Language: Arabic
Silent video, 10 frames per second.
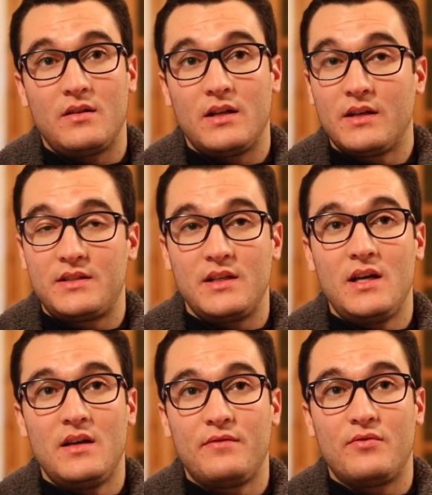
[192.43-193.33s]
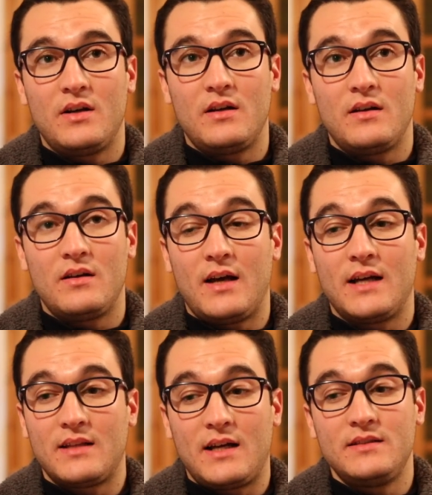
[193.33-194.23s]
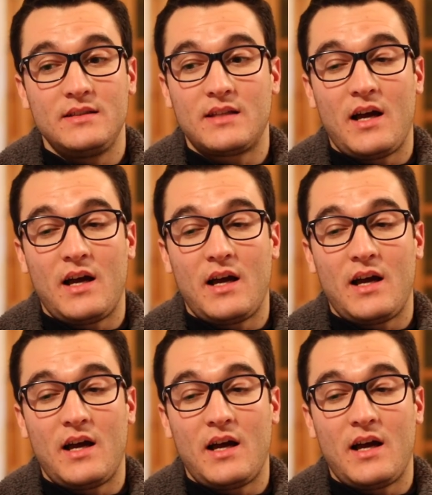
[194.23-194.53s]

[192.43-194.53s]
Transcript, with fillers: الاختلاف وحتى عندي